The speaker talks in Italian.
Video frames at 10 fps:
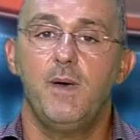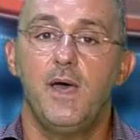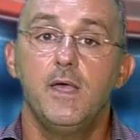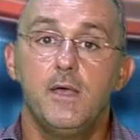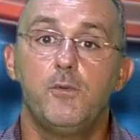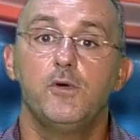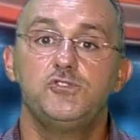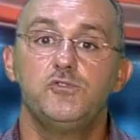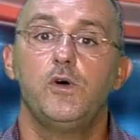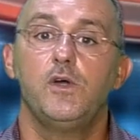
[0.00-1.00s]
ma poi
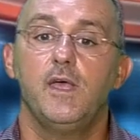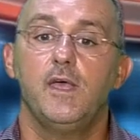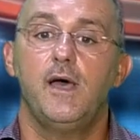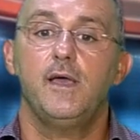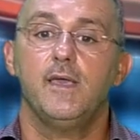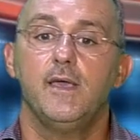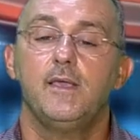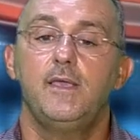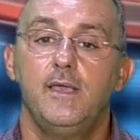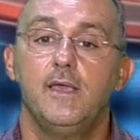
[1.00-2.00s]
ci vuole anche
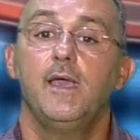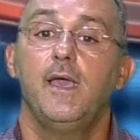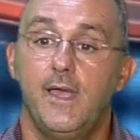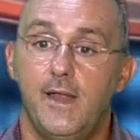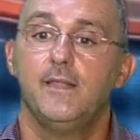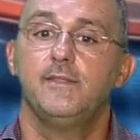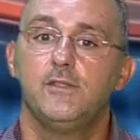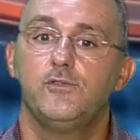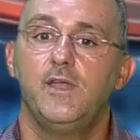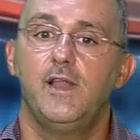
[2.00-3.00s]
chi è
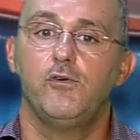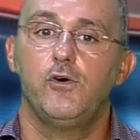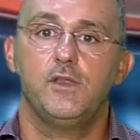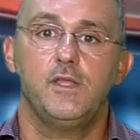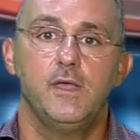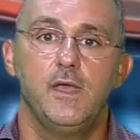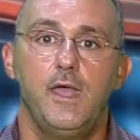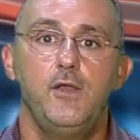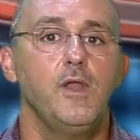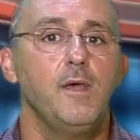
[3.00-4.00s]
l'addetto ai lavori,
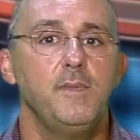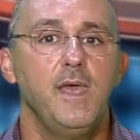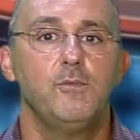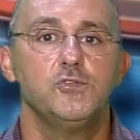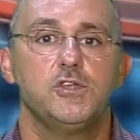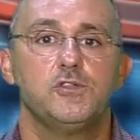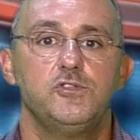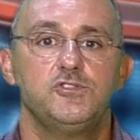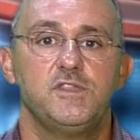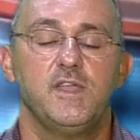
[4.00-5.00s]
e non abbiamo certo
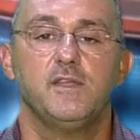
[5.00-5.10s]
in città.